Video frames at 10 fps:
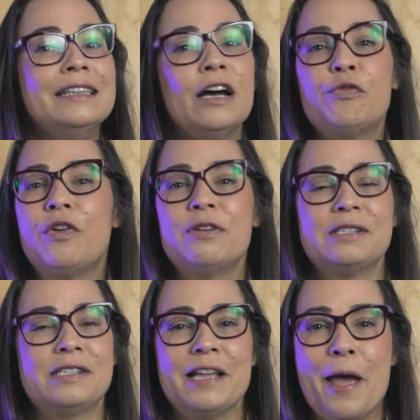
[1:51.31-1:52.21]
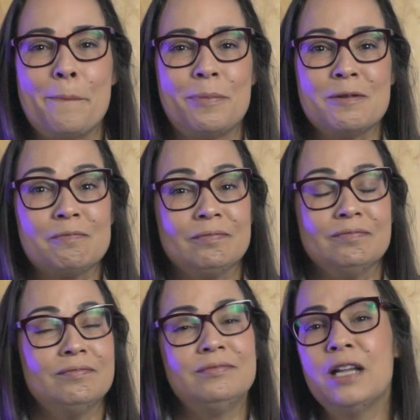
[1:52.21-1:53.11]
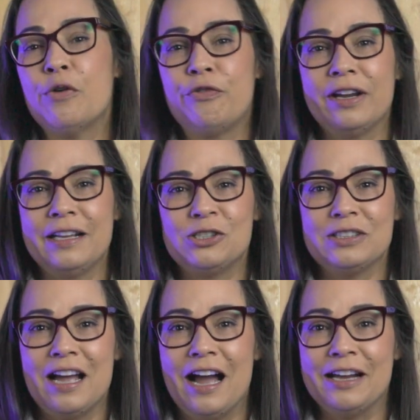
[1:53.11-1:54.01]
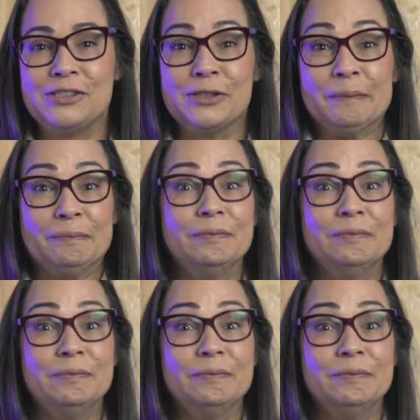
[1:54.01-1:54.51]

Não foi o step, não foi a identidade,